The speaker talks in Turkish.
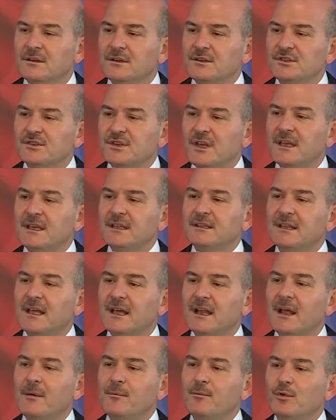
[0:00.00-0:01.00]
şehit
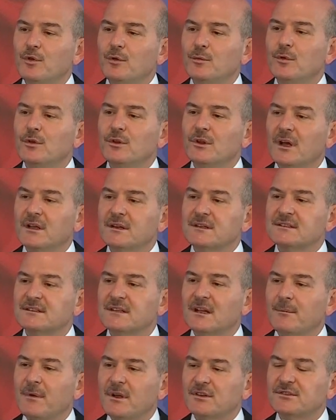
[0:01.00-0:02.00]
Eren Bülbül'ün
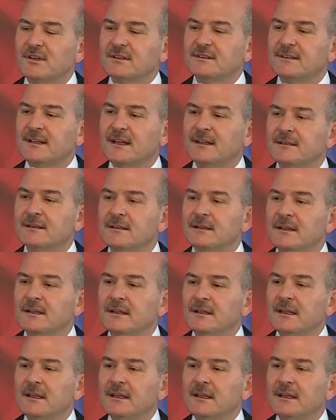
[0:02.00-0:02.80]
anısına başlatılan